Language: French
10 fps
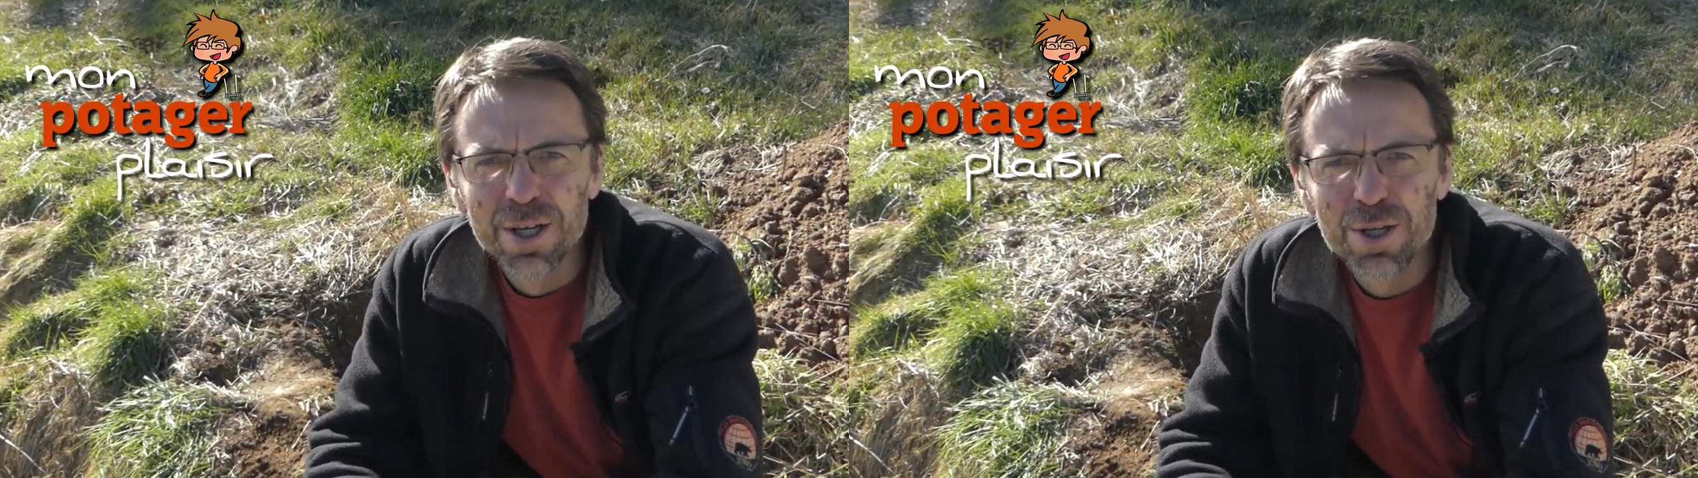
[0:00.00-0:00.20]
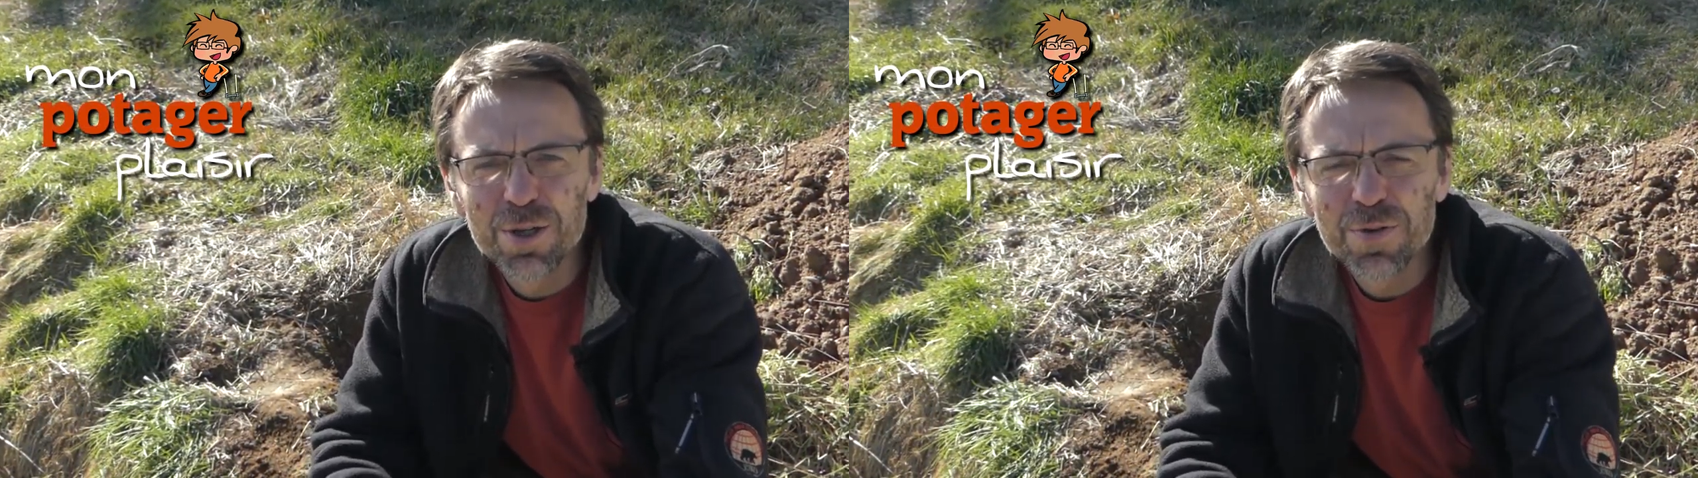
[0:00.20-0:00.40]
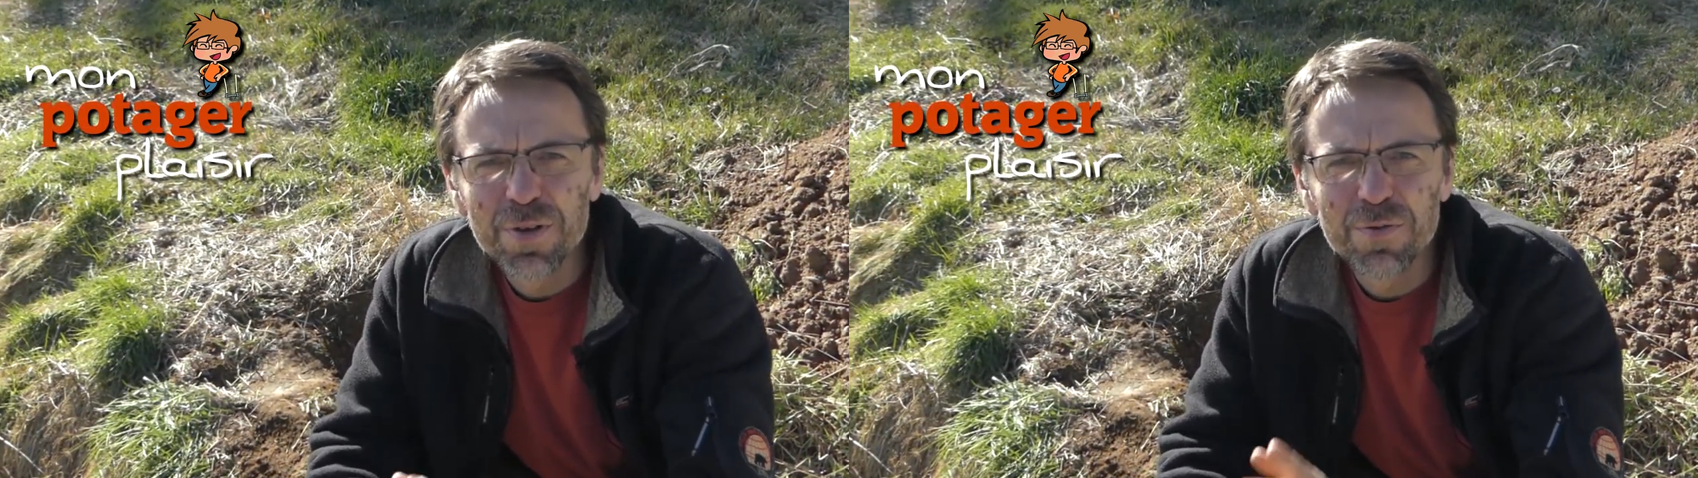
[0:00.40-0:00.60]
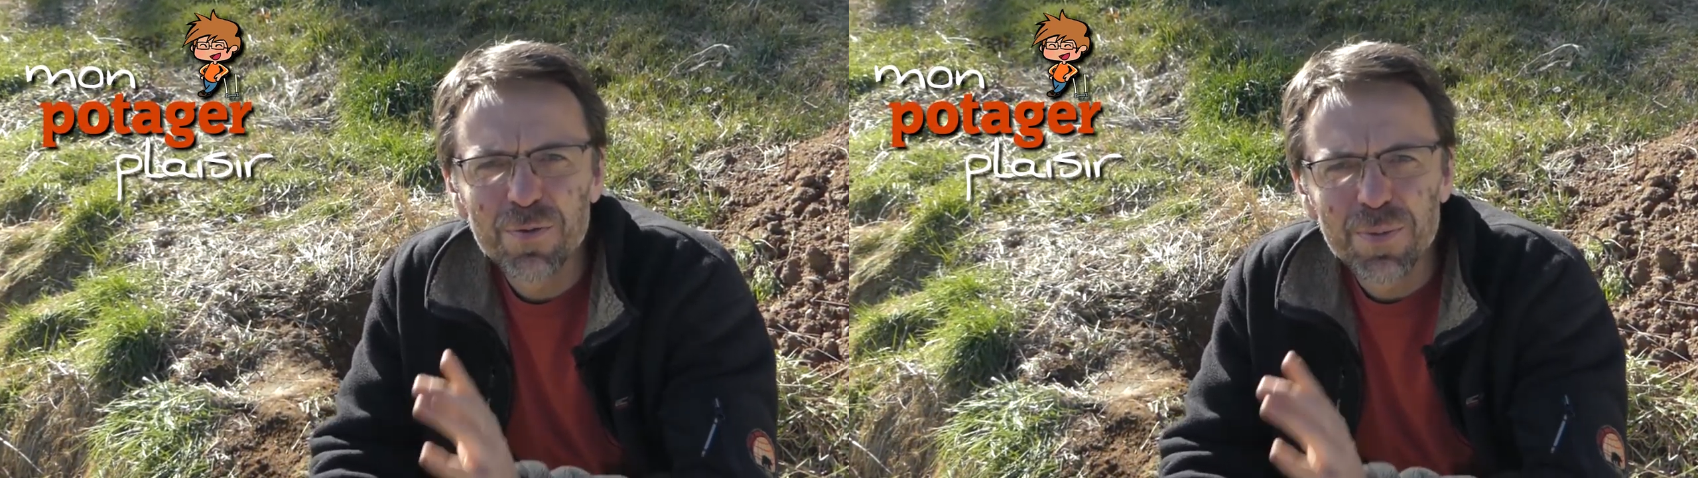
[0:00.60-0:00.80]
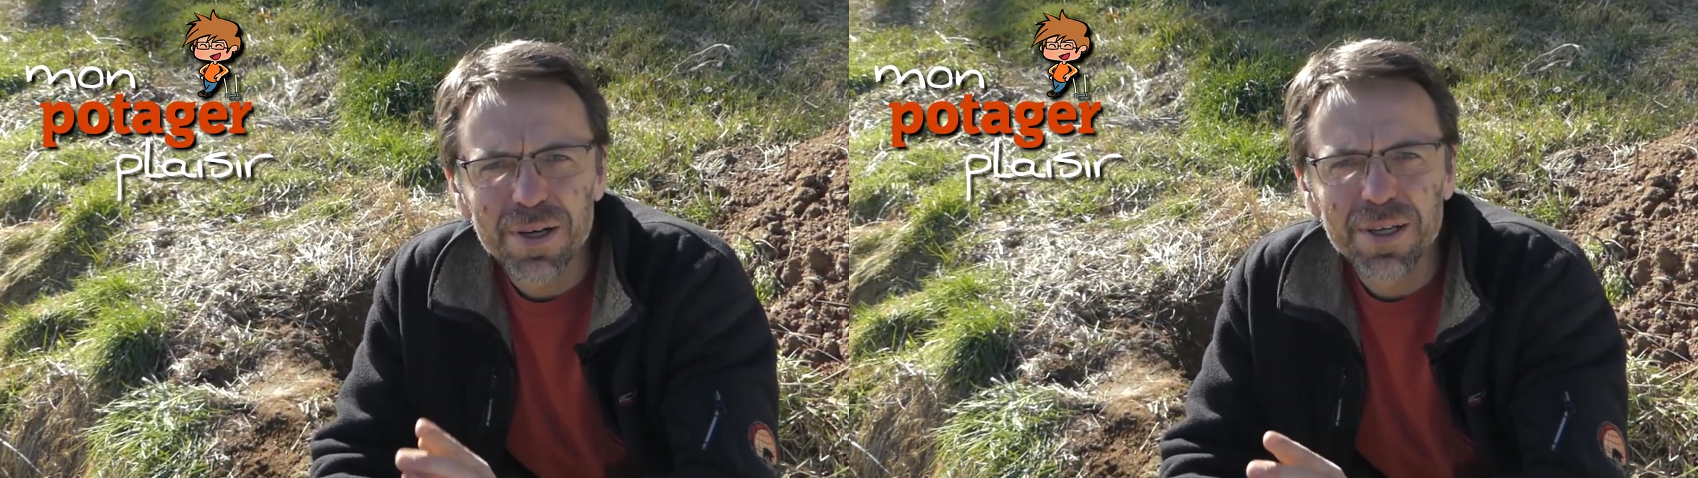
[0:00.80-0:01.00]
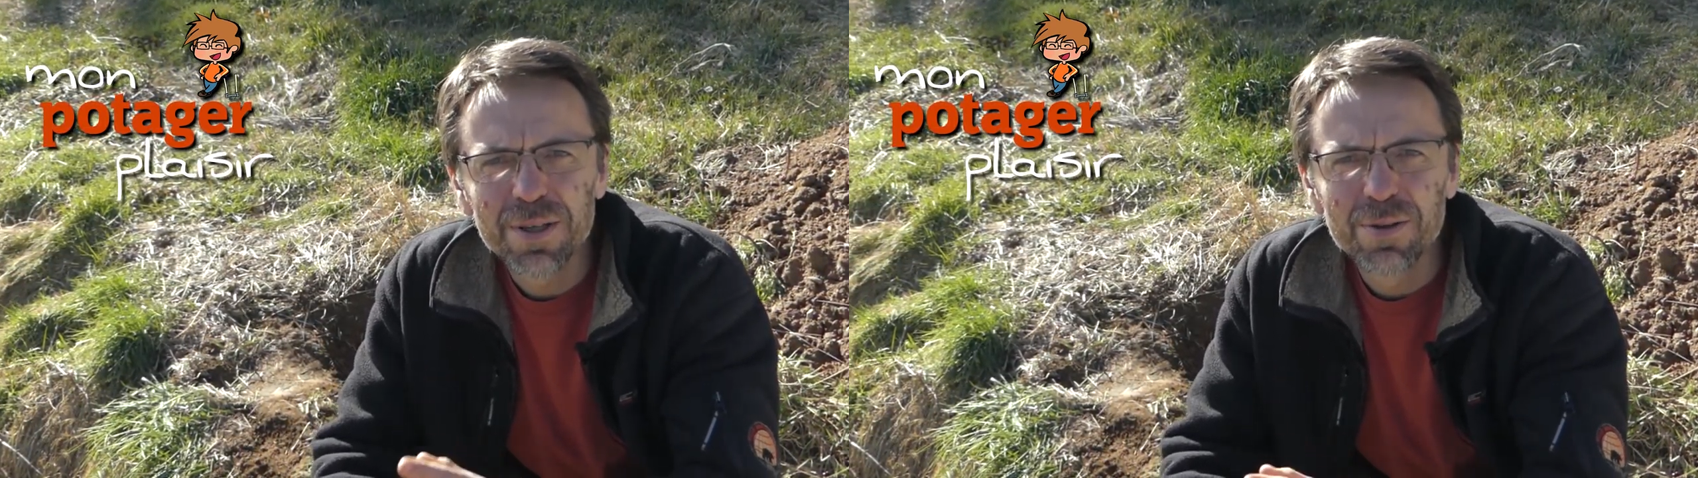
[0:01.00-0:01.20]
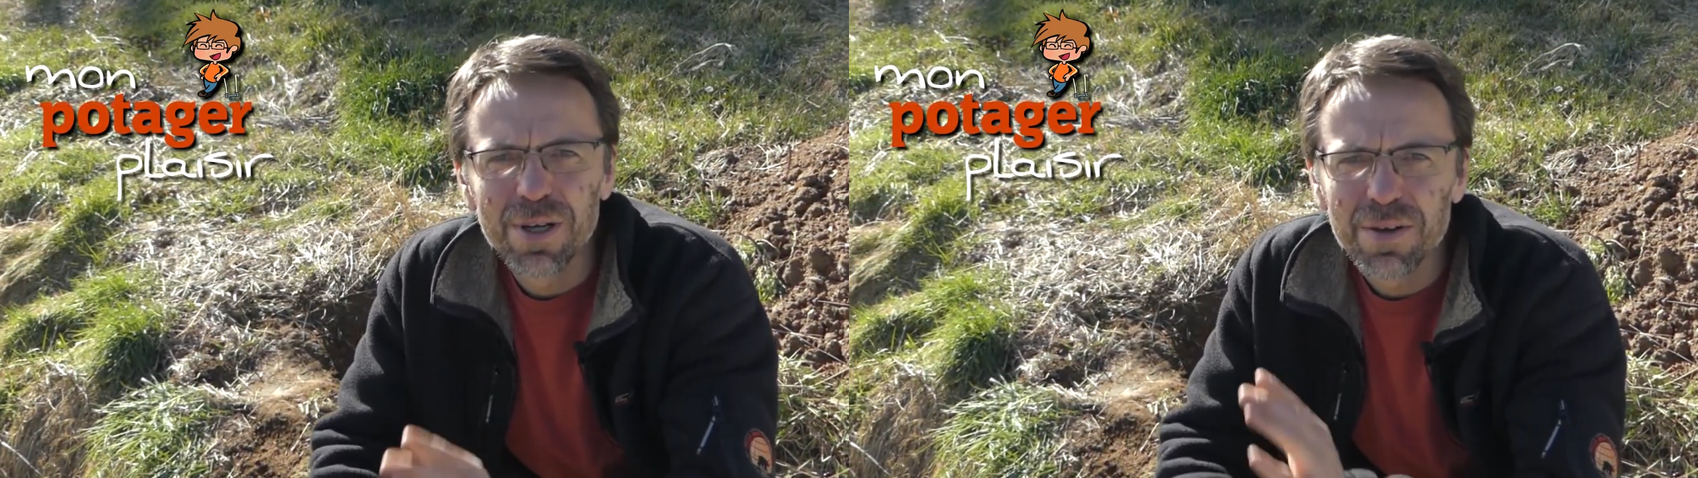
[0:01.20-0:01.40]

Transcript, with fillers: je vais vous parler de